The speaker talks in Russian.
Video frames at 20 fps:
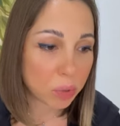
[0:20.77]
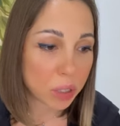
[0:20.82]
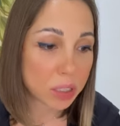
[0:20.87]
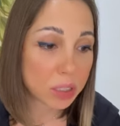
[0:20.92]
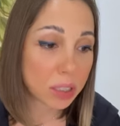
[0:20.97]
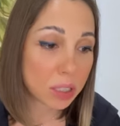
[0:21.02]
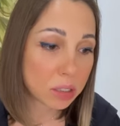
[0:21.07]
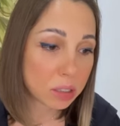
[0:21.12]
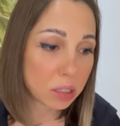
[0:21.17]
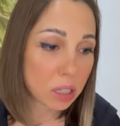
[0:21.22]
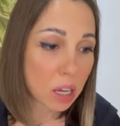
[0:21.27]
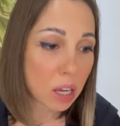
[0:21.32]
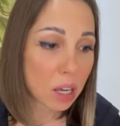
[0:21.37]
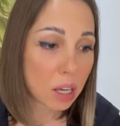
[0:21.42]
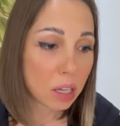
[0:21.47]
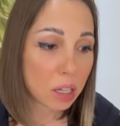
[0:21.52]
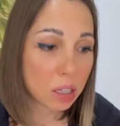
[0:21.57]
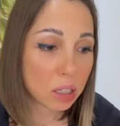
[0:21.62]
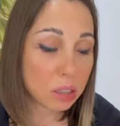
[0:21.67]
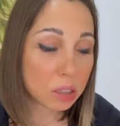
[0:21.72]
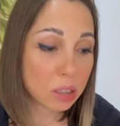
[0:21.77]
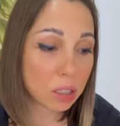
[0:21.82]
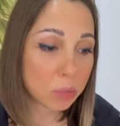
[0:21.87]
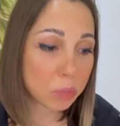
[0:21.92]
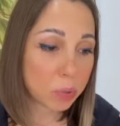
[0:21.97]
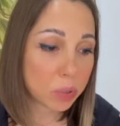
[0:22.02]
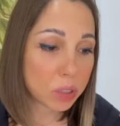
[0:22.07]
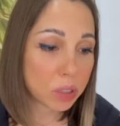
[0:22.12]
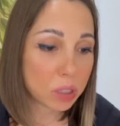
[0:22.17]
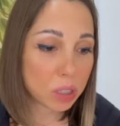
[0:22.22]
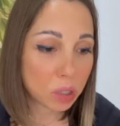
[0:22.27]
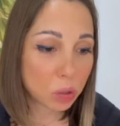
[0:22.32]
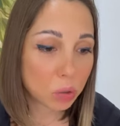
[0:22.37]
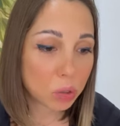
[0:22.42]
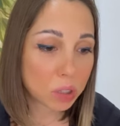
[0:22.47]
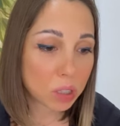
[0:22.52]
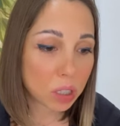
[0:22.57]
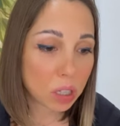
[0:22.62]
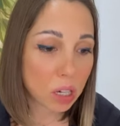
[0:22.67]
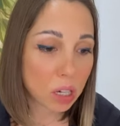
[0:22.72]
Процесс
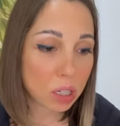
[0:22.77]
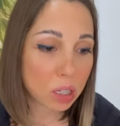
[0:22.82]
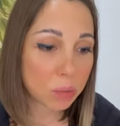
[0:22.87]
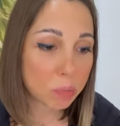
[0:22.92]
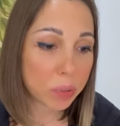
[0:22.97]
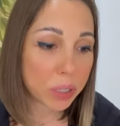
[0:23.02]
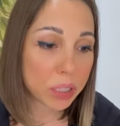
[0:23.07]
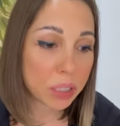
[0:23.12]
интерпретируется как